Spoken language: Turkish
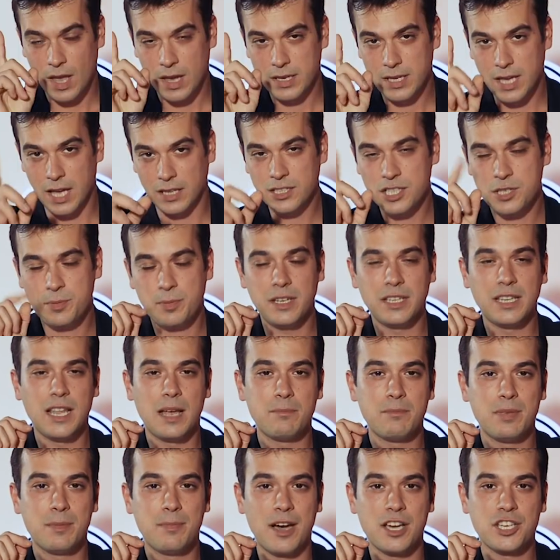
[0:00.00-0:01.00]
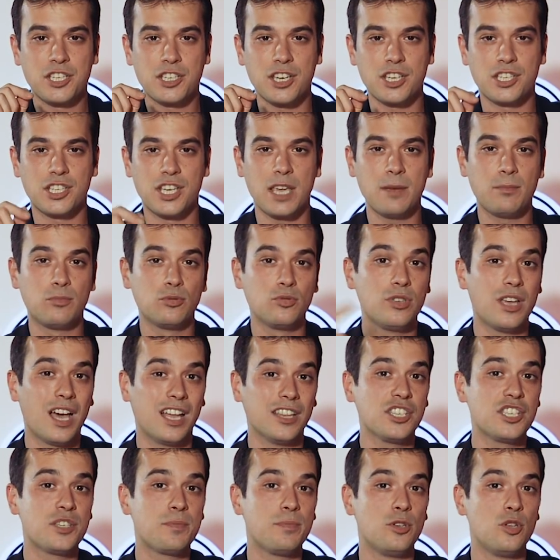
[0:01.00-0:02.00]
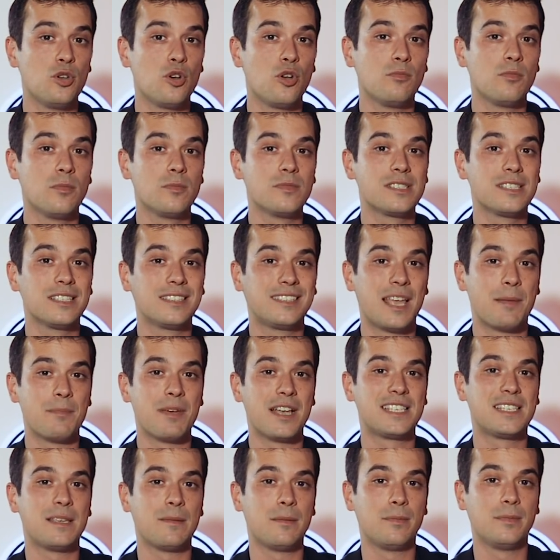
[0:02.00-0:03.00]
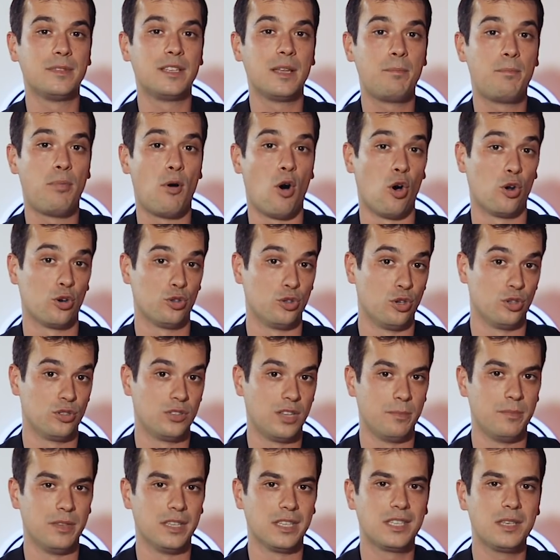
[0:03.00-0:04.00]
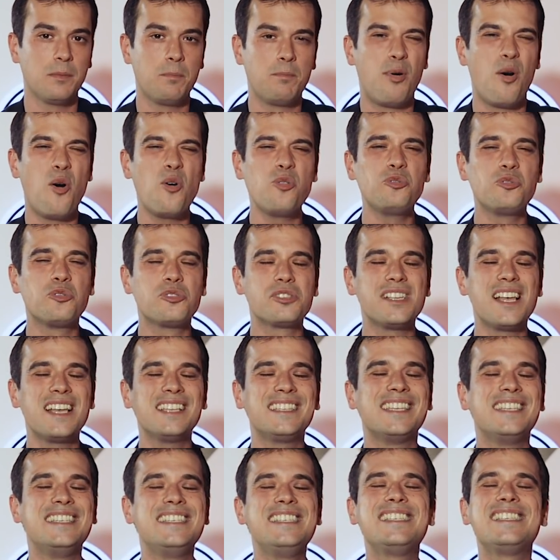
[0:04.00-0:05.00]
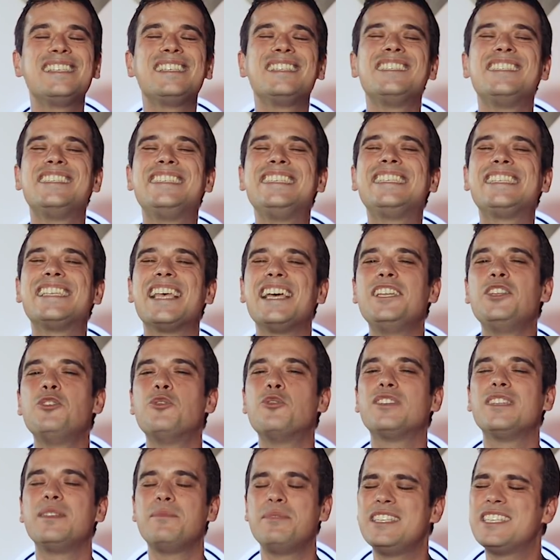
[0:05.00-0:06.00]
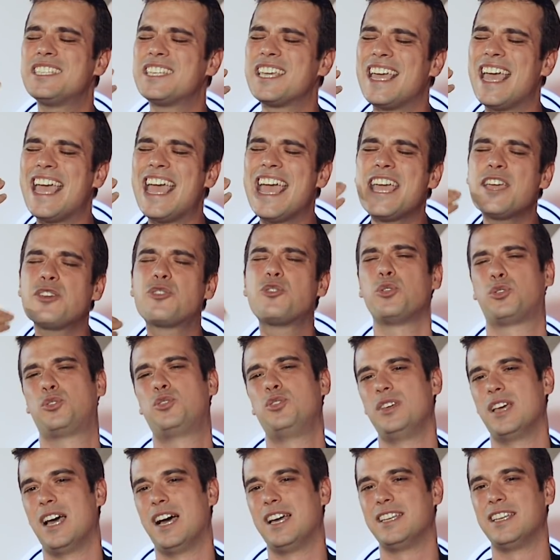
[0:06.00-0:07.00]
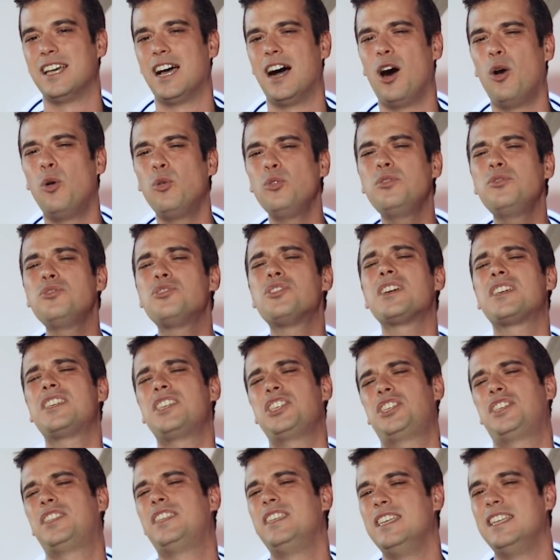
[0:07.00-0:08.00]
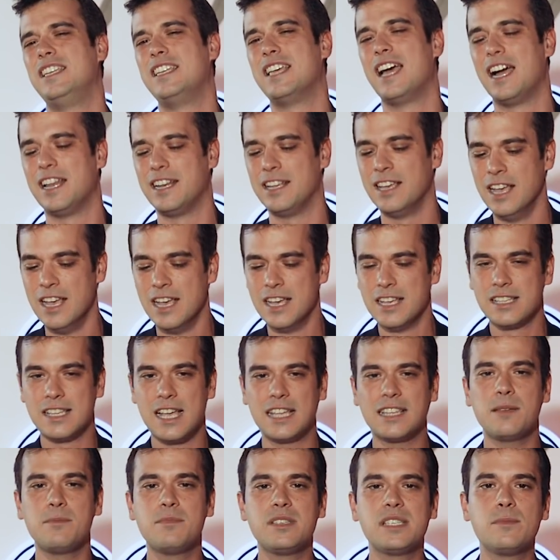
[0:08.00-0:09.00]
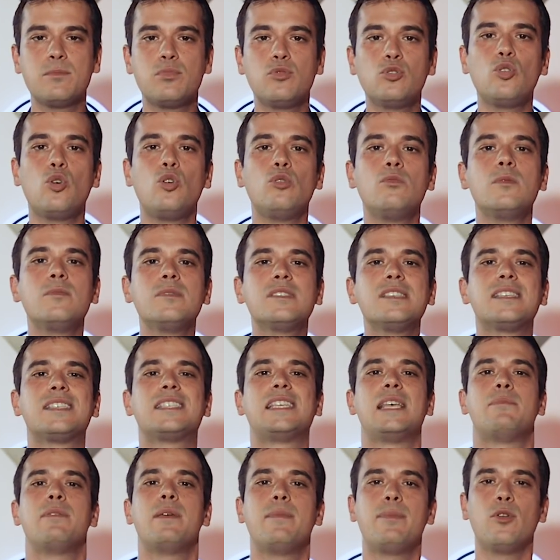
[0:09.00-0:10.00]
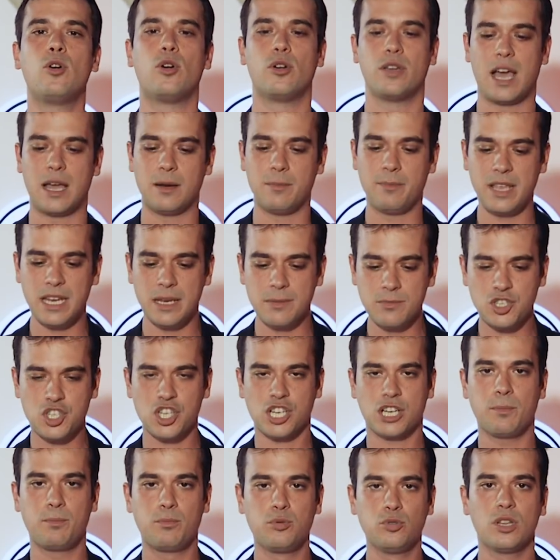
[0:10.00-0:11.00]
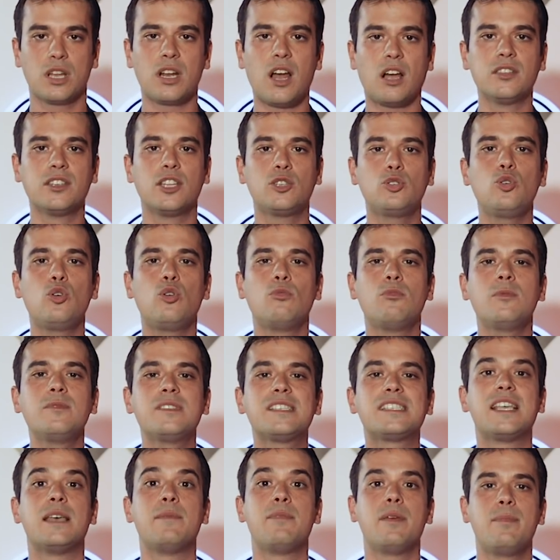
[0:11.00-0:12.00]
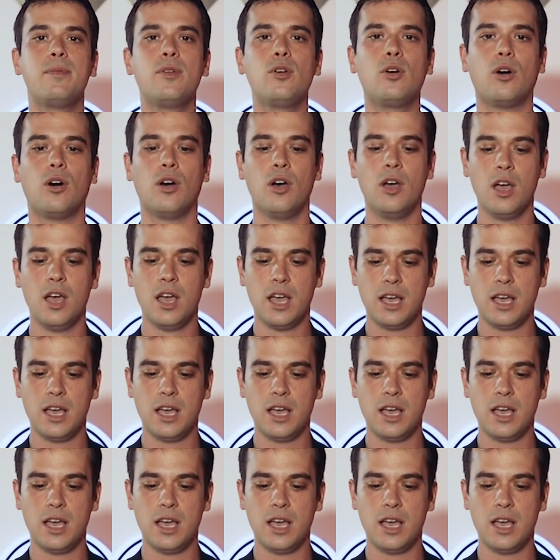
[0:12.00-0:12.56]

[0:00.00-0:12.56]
Yanlış bilinen bir başka şey bunu yanlış biliyor olmamızın temel sebebi de porno tabii ki. Porno zaten insanın cinselliği öğrenebileceği en kötü yer ya. Olacak iş değil yani. Zaten bizim burada olmamızın sebebi o. Yani benim çıkıp bunları anlatıyor olmamın sebebi o.